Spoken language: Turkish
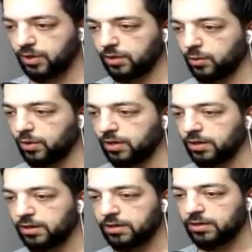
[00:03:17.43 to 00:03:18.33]
Oha oha.
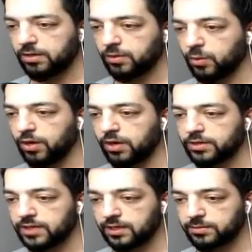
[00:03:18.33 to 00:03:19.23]
Oha.
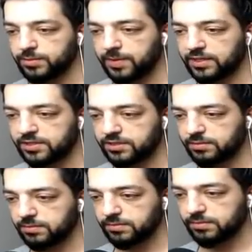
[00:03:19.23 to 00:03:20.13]
Bir pençe
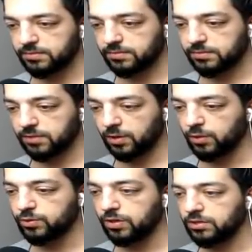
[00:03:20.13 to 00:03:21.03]
atayım. Lan
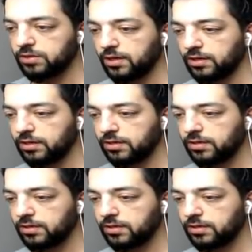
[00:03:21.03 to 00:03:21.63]
öldü lan direkt.